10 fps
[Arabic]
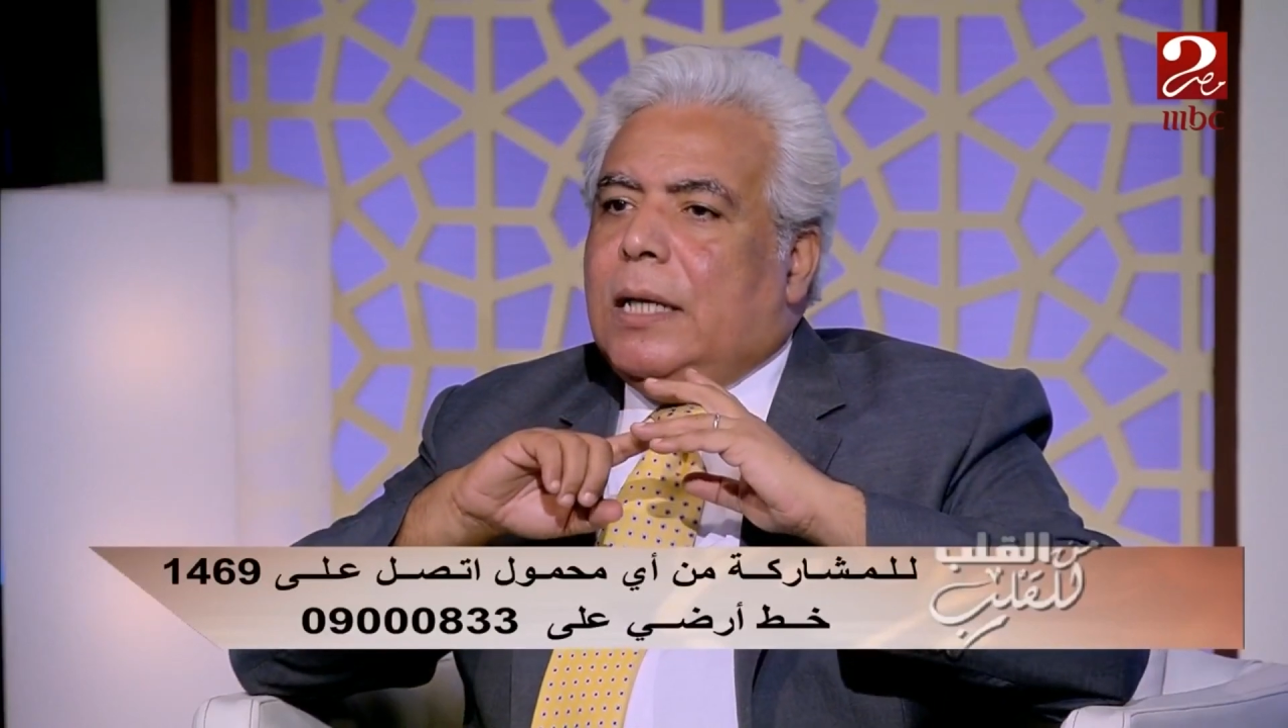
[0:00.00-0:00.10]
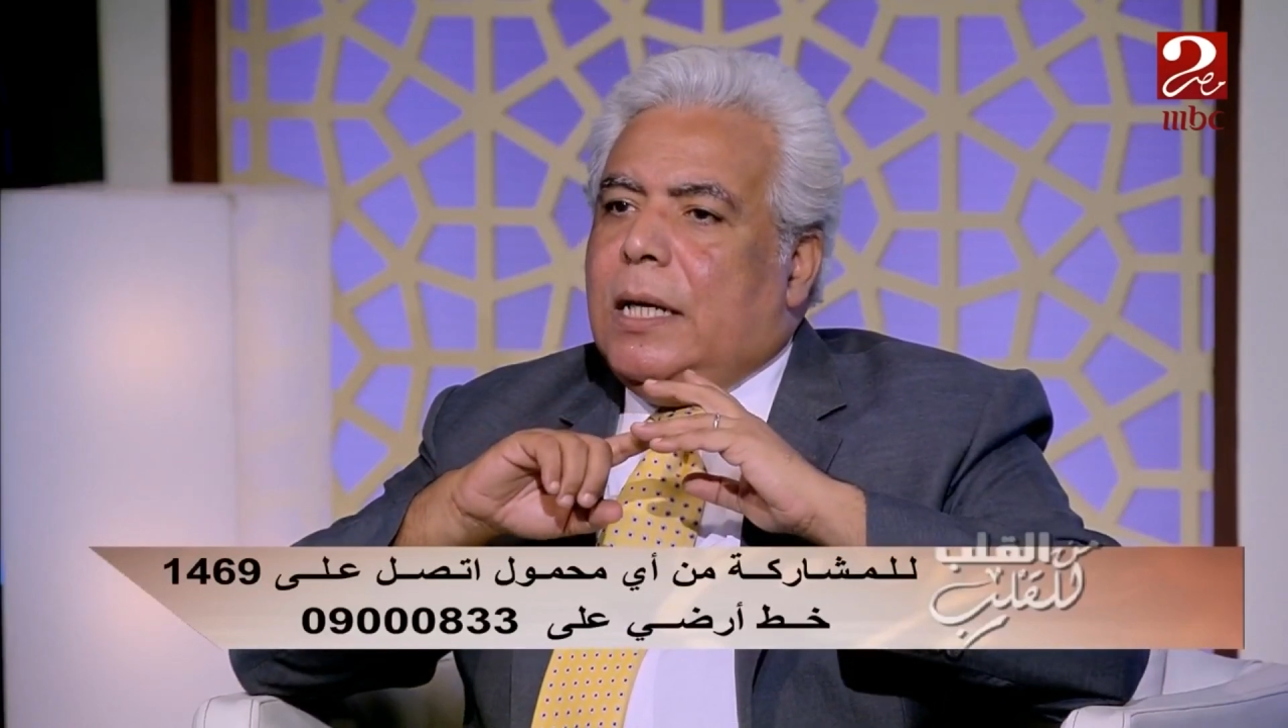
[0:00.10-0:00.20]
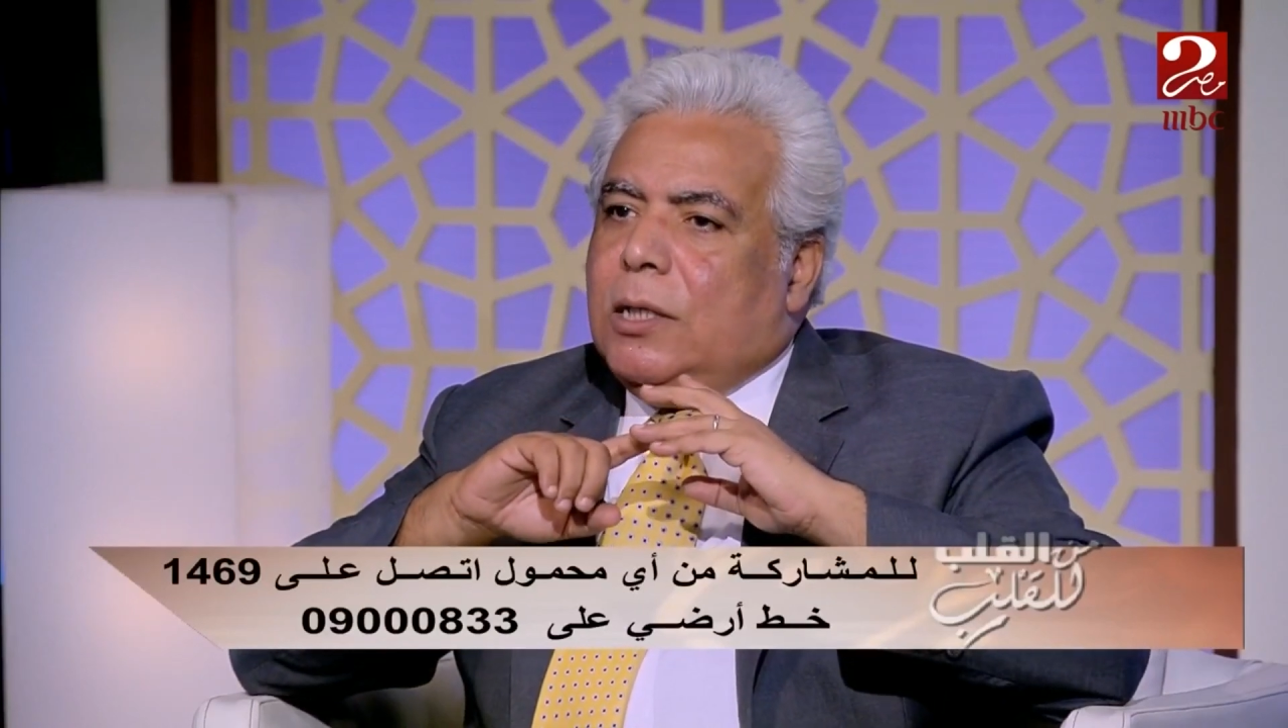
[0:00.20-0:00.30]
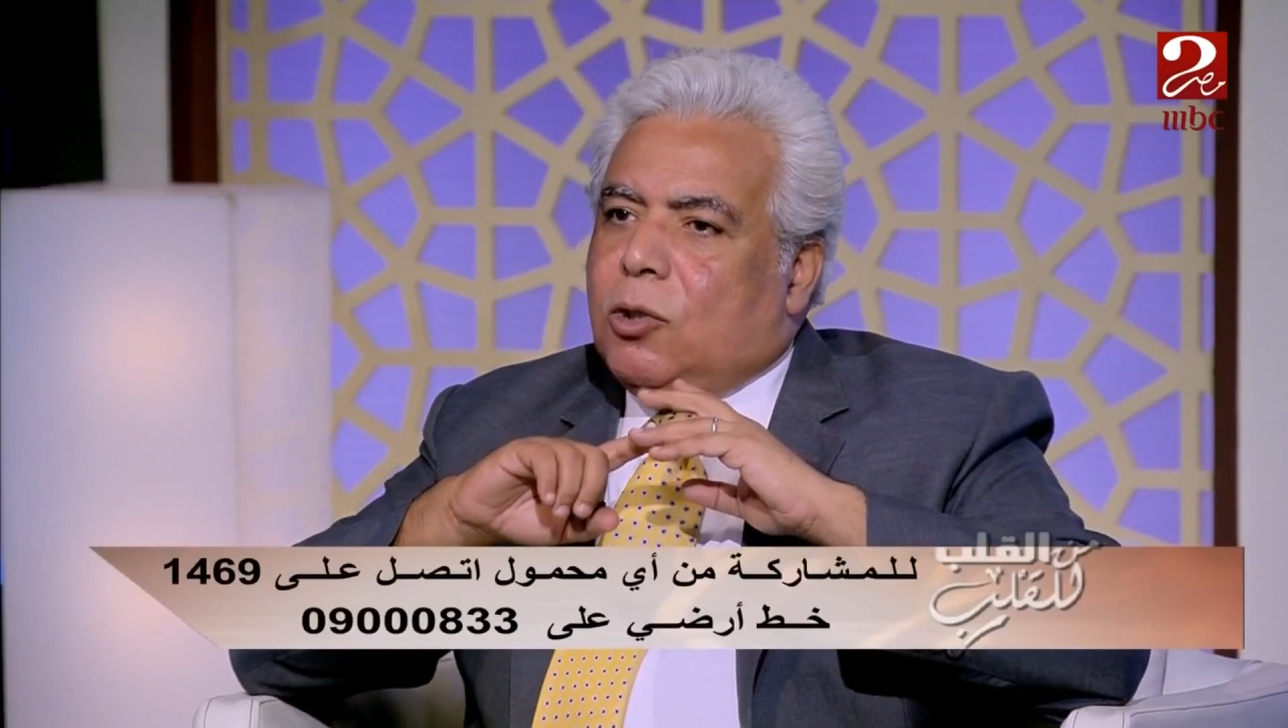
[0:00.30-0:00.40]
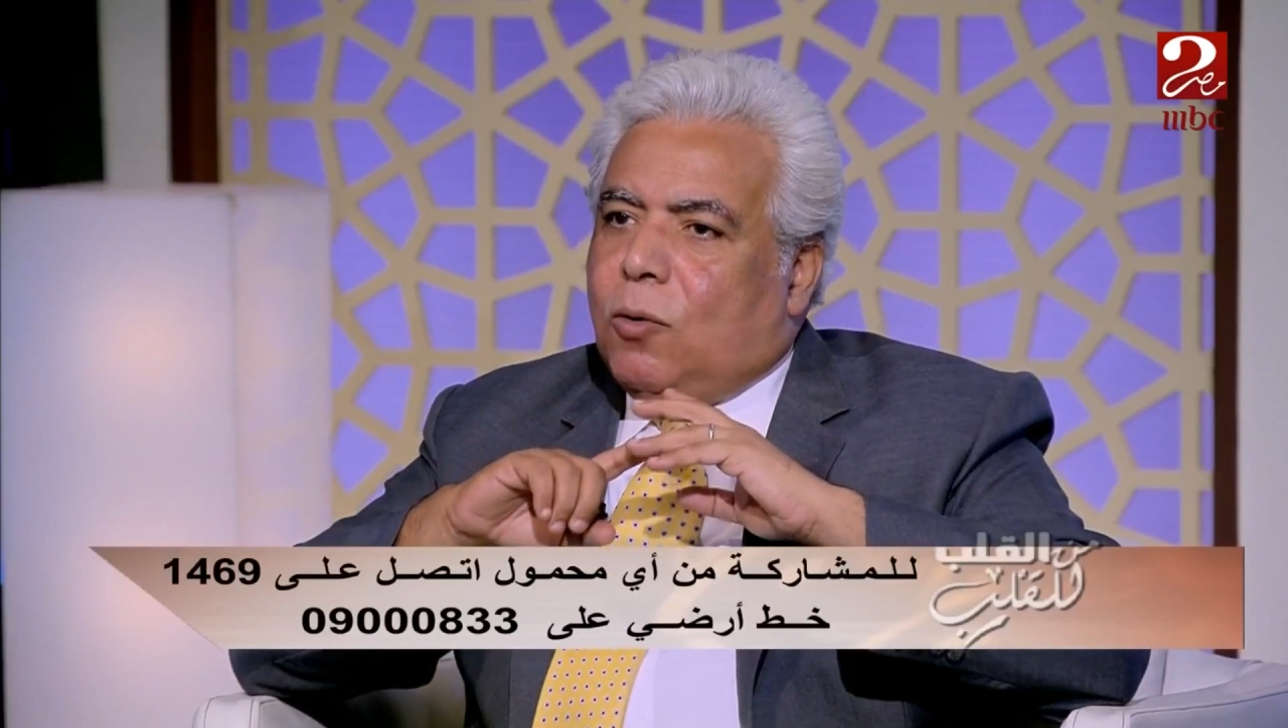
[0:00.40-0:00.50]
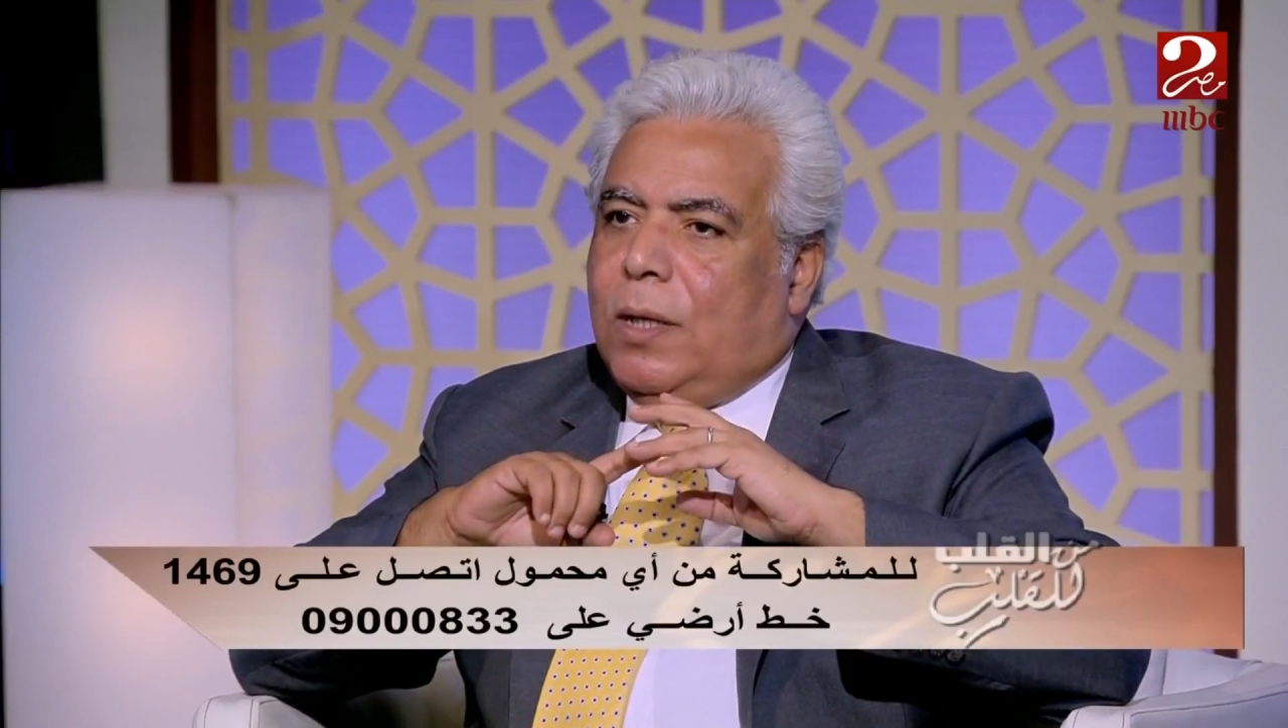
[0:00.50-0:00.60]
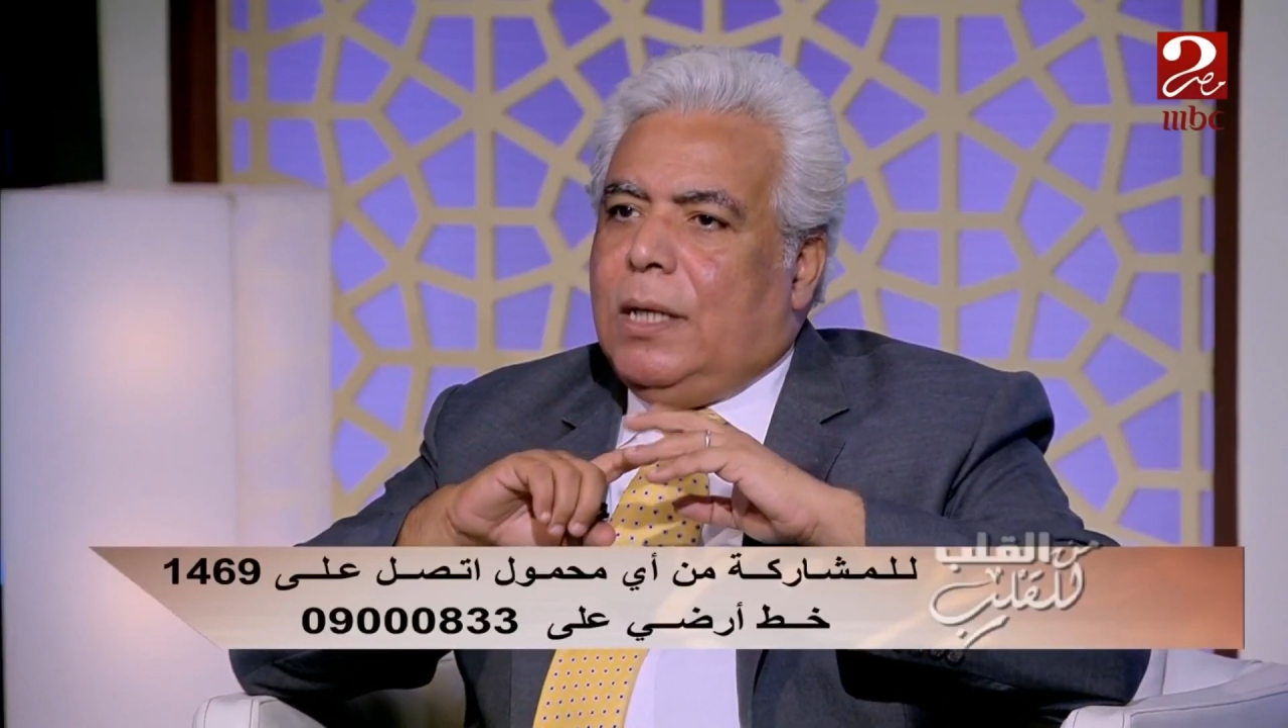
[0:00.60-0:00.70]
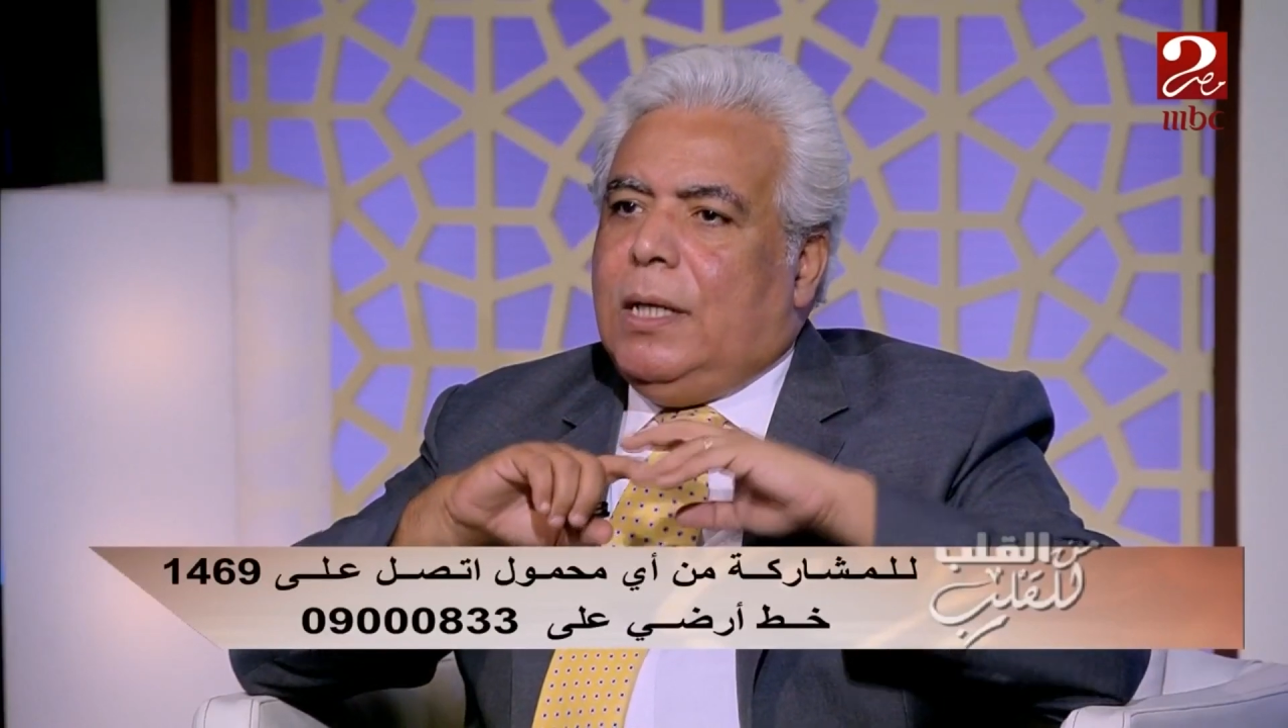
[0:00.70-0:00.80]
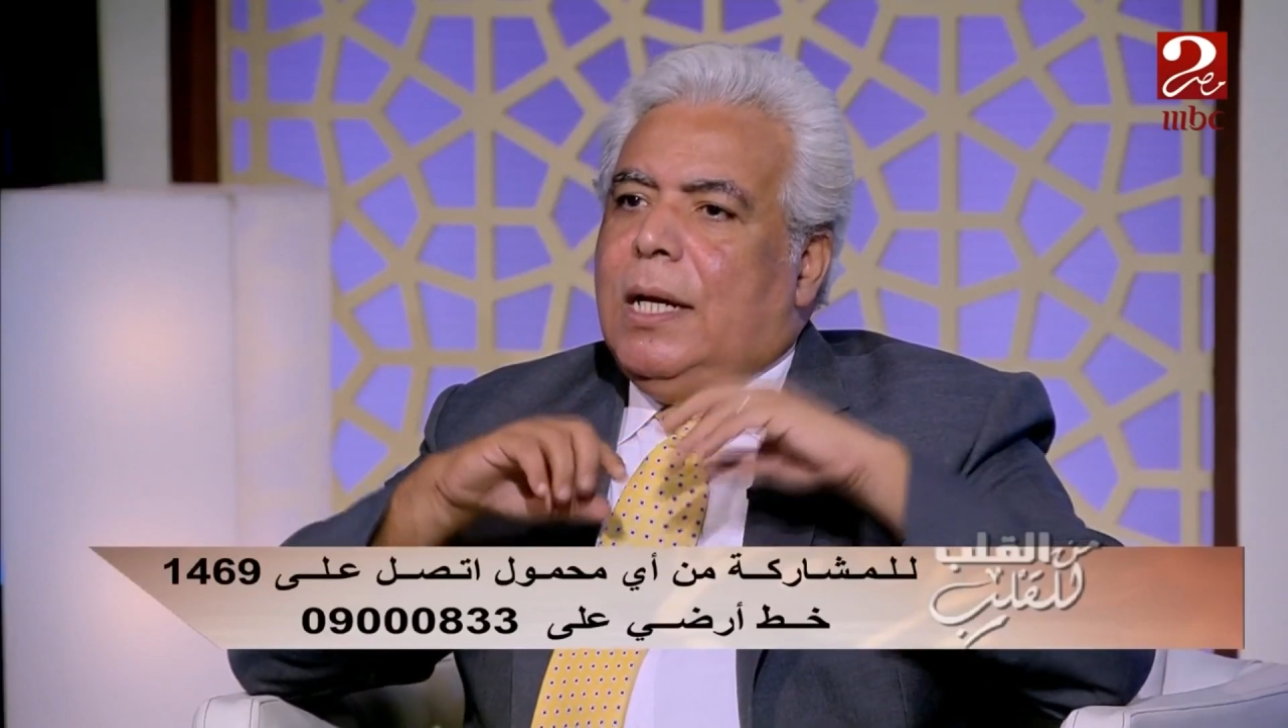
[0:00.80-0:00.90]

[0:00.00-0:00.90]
الانسولين